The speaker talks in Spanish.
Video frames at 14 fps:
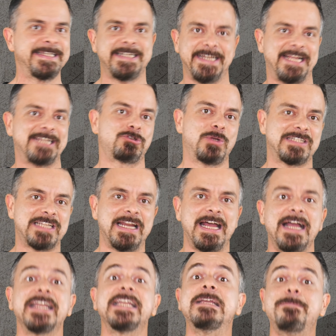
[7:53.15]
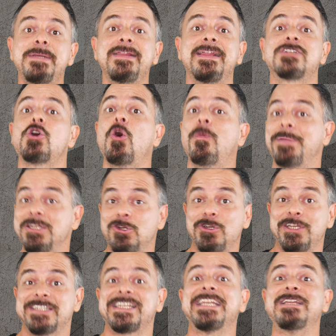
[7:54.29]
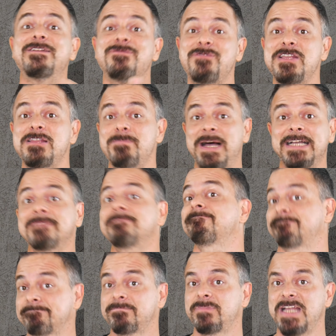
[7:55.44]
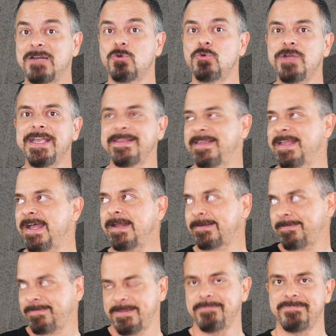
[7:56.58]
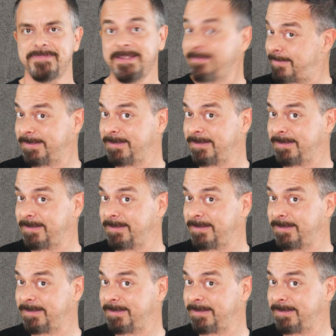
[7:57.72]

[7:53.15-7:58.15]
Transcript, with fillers: Creas una sala y pides opiniones y feedback de alguna idea reciente de